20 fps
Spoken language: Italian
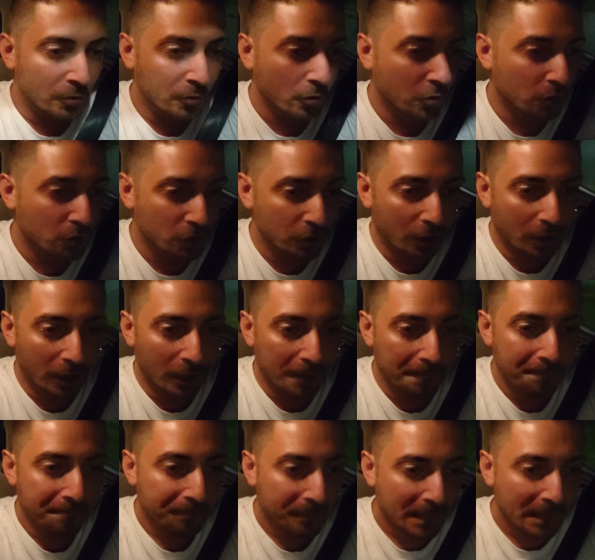non lo
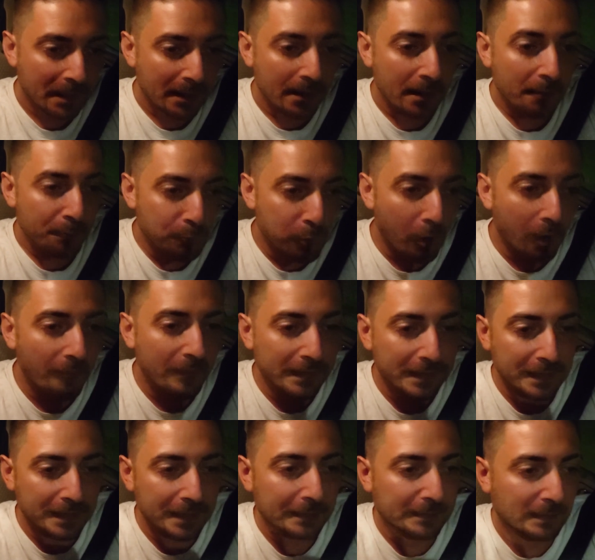so, può
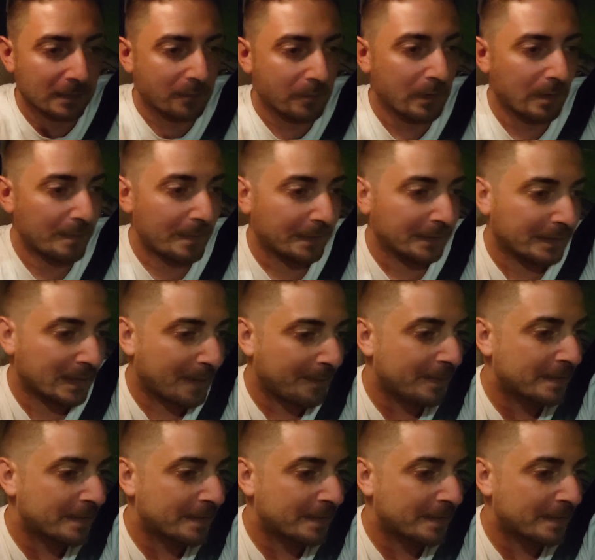venire tranquillamente.